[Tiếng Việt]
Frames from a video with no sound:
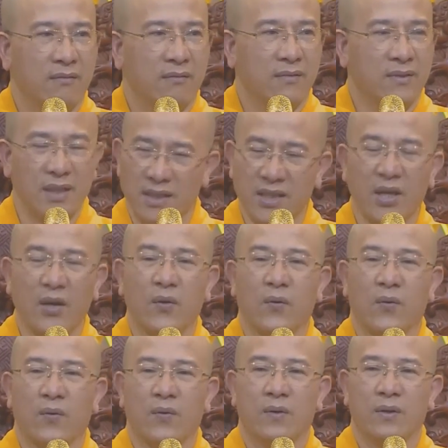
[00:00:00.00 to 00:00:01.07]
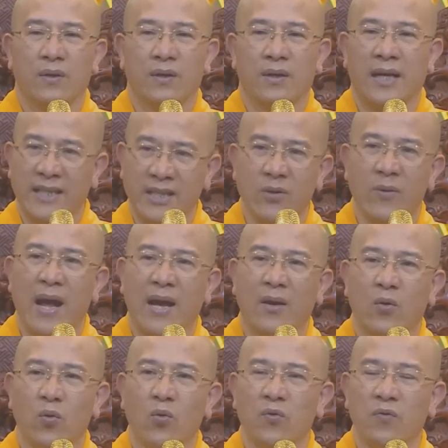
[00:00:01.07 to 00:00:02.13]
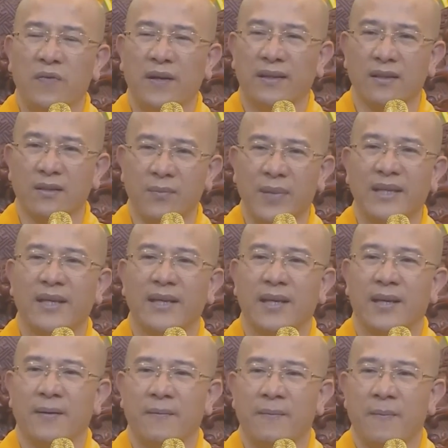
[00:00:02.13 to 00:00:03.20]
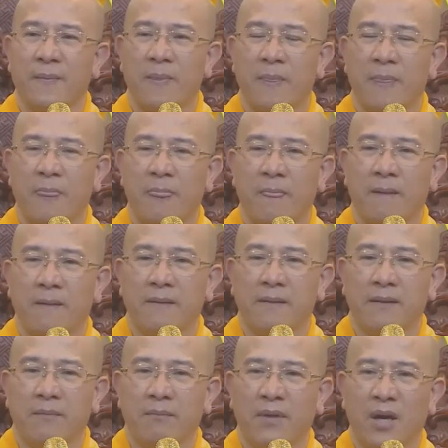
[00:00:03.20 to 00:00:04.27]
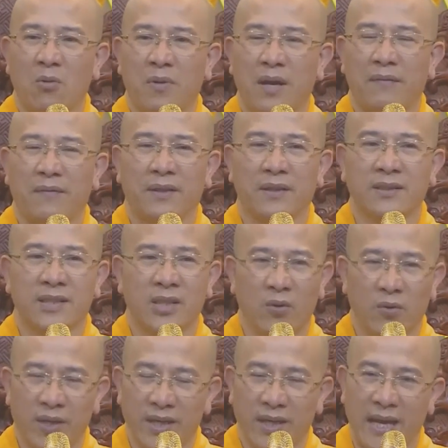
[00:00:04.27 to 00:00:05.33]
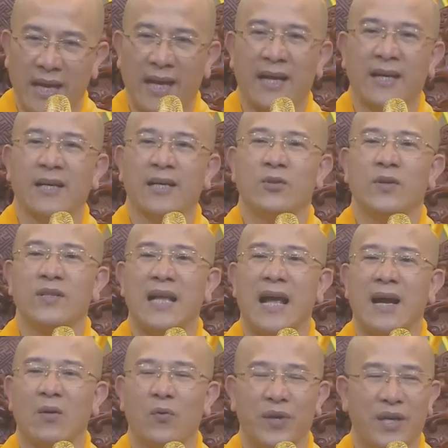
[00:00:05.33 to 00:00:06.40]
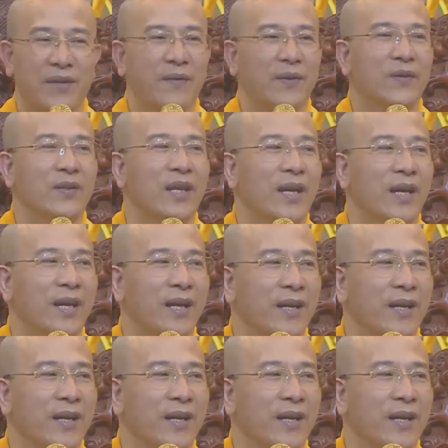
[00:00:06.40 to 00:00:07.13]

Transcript: Rất nhiều, ngay trong hàng ngũ Phật tử mình đây này, mà không kể Phật tử, nhiều khi kể cả người xuất gia cũng ý vào như thế.